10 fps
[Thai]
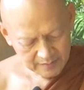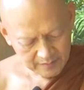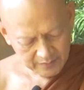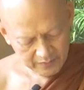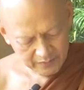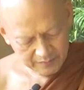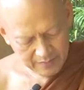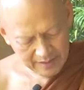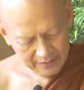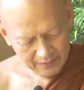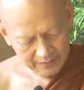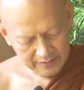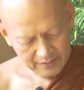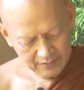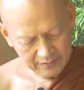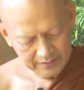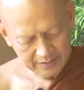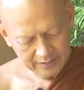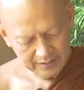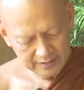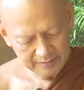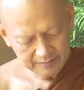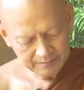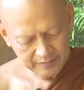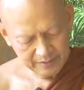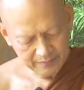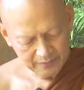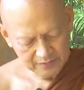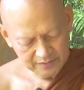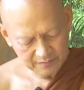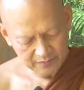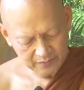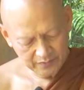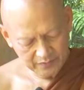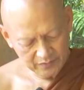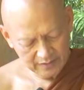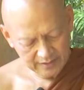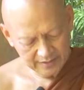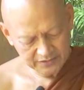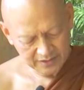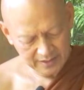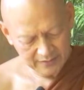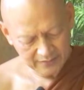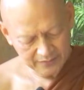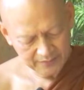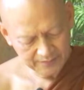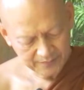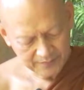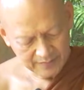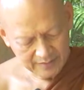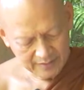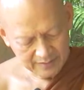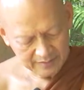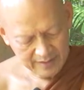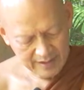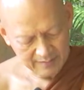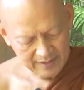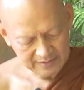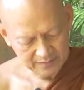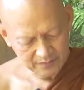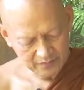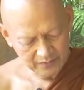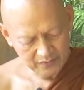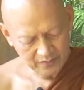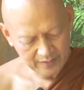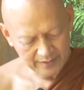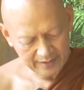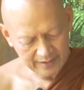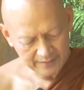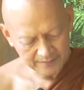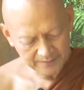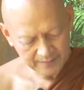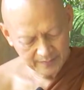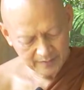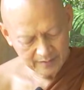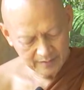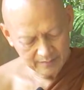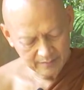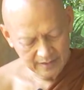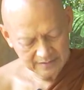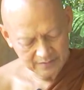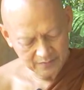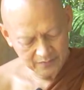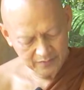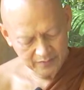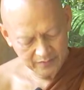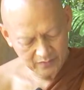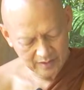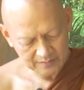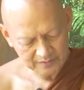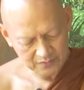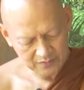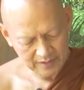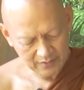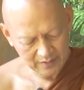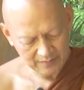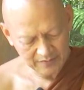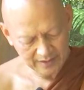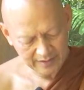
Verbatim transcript: บุรุษบางคนในโลกนี้เป็นผู้สมบูรณ์ด้วยชาวแต่ไม่สมบูรณ์ด้วยวรรณะไม่สมบูรณ์ด้วยความสูงและความใหญ่